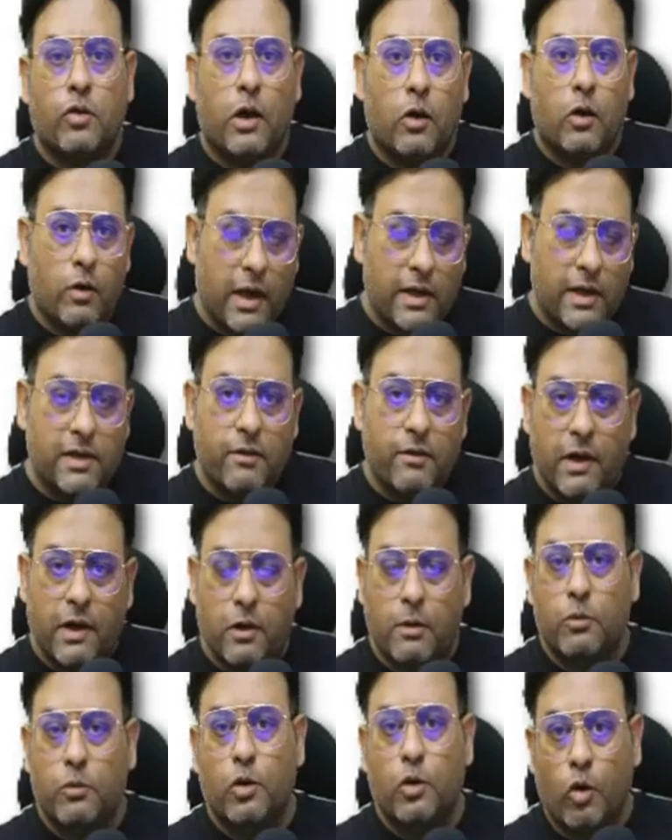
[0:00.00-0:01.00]
सो हेलो गाइज एंड
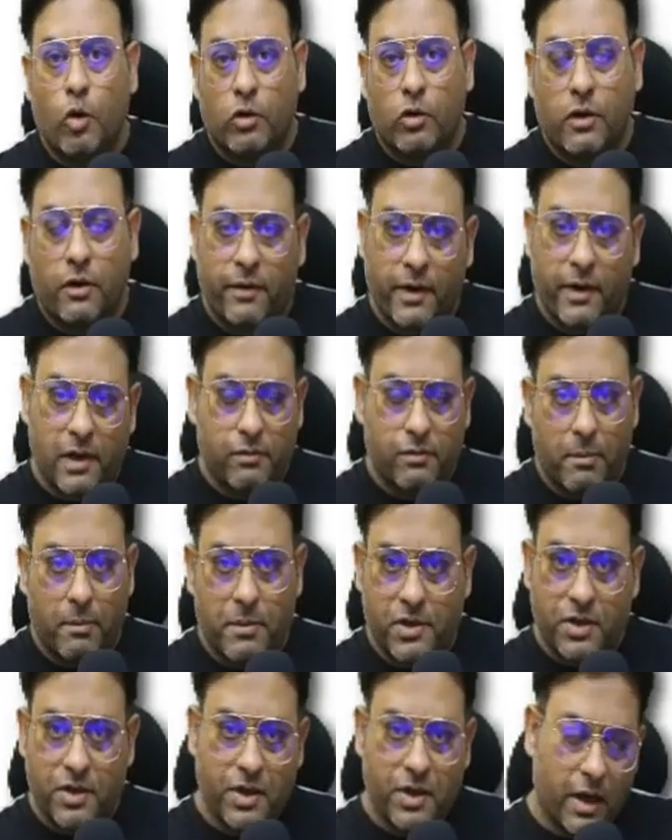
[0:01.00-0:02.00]
वेलकम टू डॉक्टर विकास
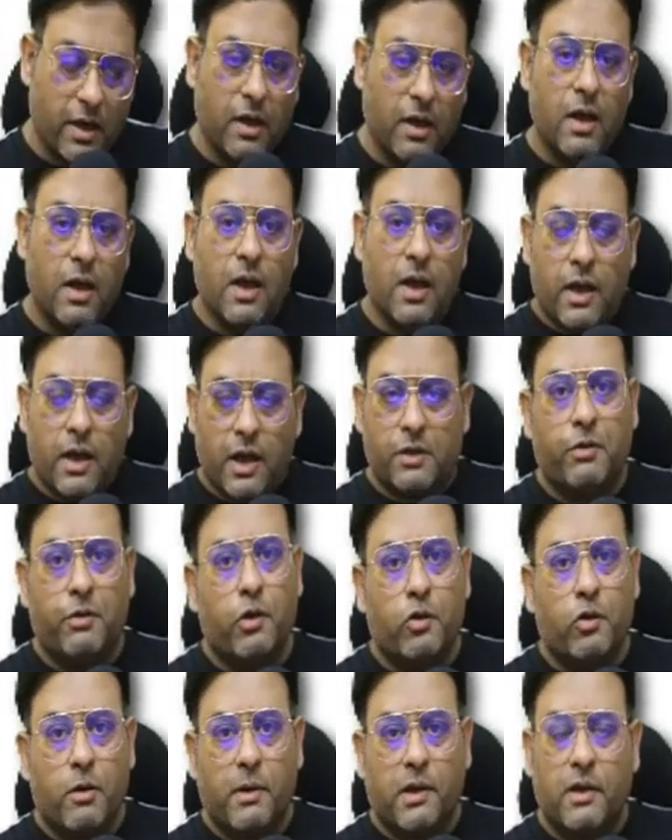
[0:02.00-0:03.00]
फार्मेसी चैनल इस
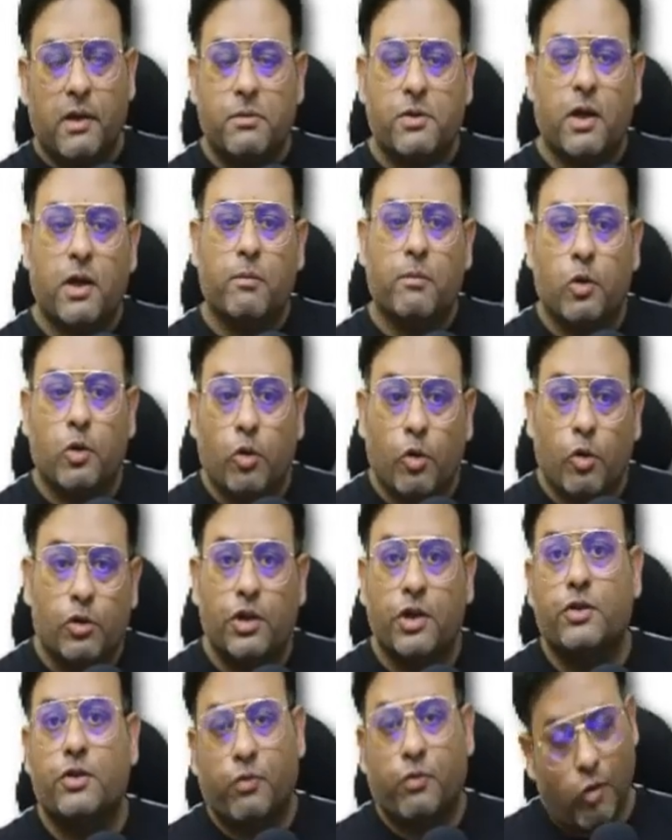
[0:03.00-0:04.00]
वीडियो के माध्यम से हम
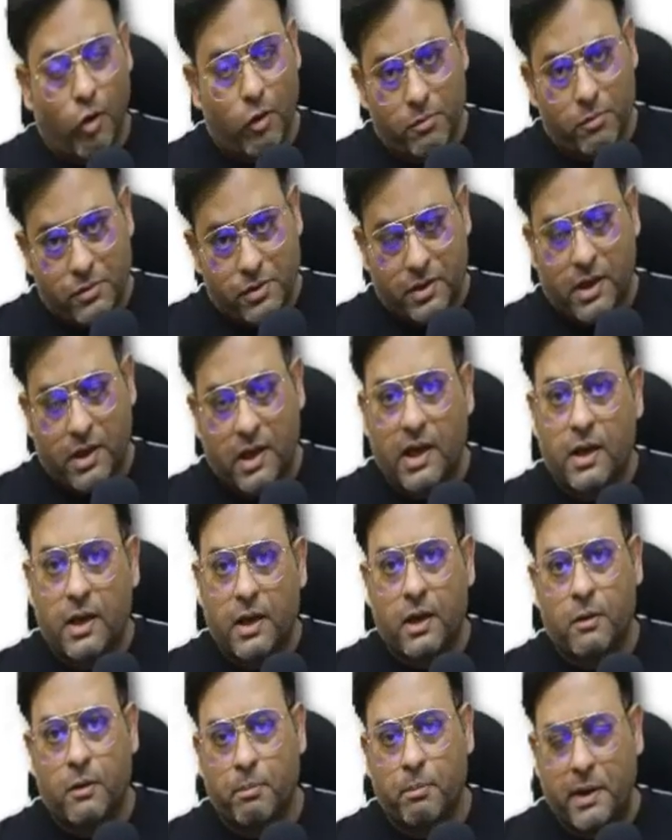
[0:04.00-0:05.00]
डोजेज फॉर्म्स के
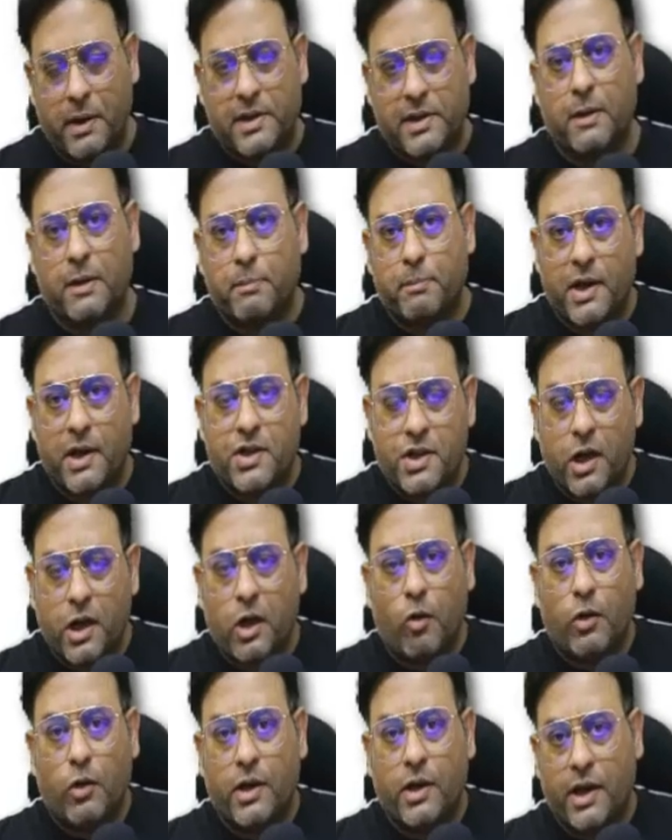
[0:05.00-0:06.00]
बेसिक परिचय
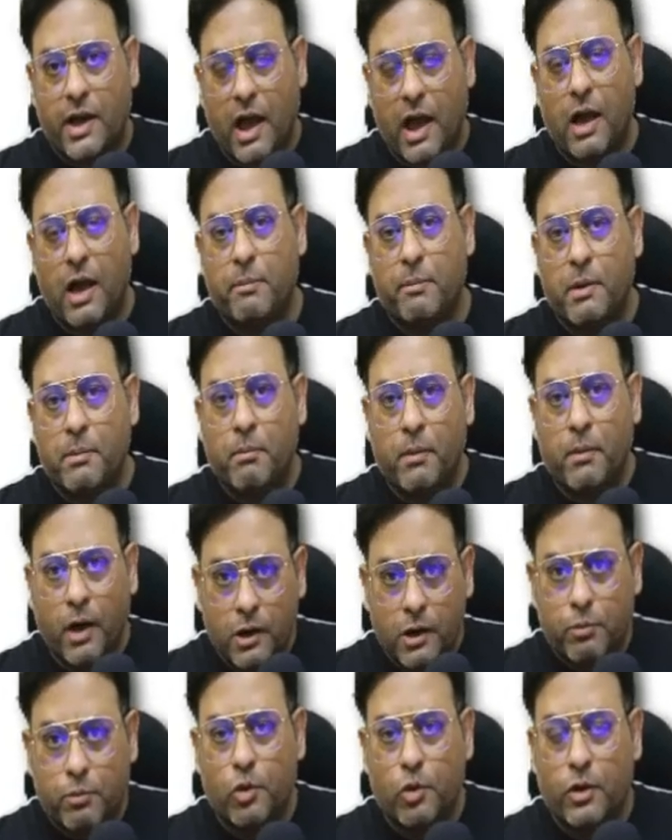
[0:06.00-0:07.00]
और क्या हमें
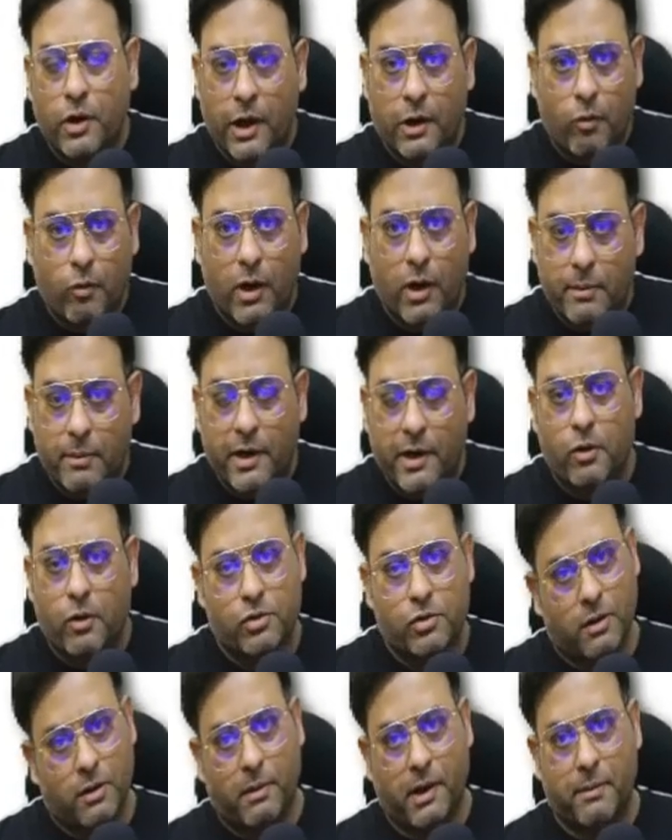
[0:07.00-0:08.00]
महत्वपूर्ण रिक्वायरमेंट है
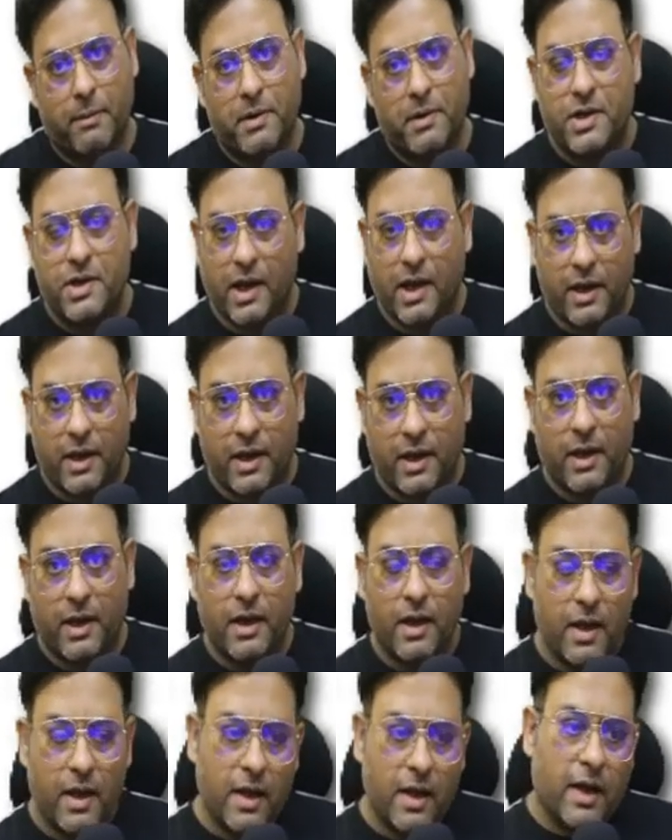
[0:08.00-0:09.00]
उसके बारे में जानेंगे
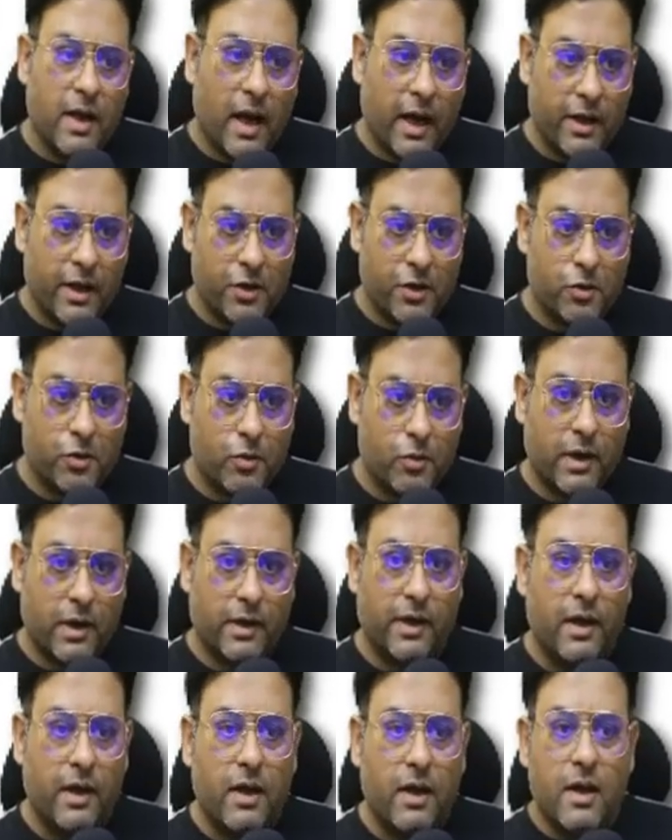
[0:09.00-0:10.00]
आइए शुरू
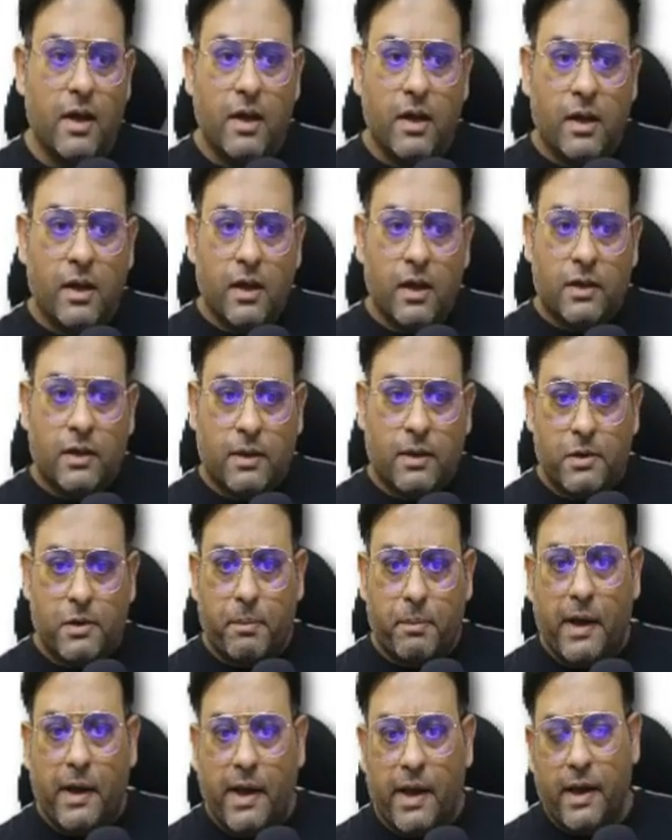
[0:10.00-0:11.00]
करते हैं सबसे
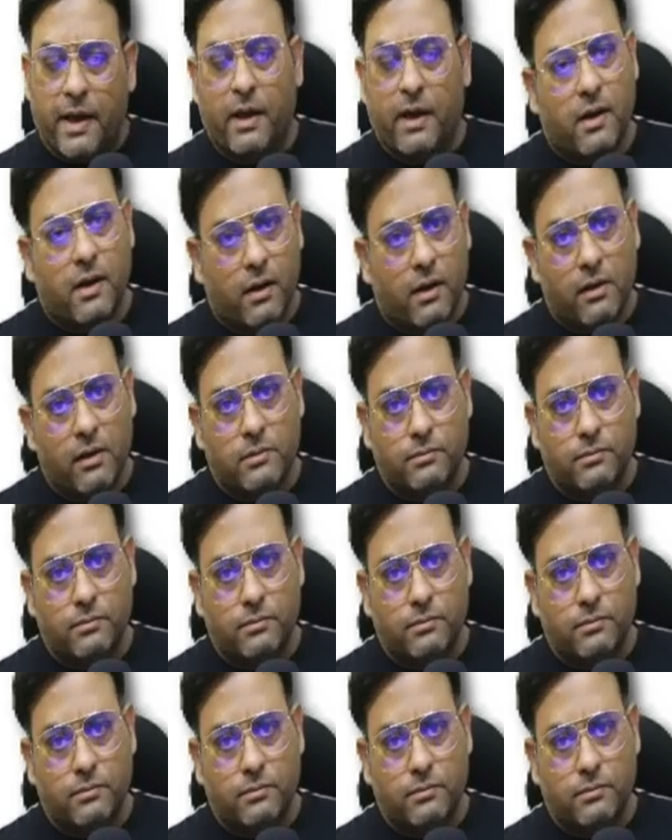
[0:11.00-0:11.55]
पहले एक